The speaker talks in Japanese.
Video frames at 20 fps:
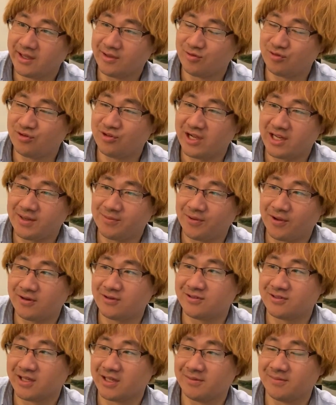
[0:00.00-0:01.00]
ね、振り分けも
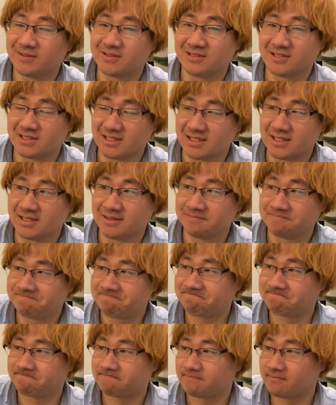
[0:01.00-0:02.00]
悪くなりますし
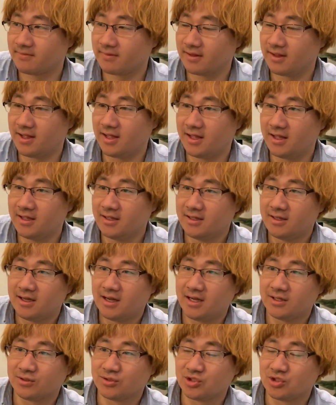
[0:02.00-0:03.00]

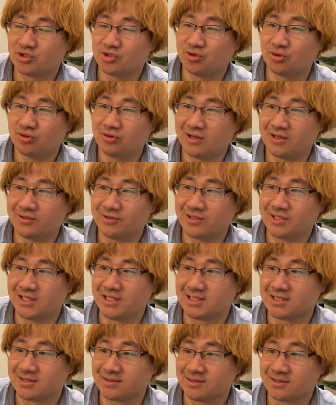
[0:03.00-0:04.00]
あと16ラウンド比
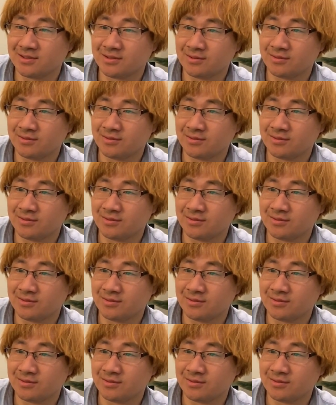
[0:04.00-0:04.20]
率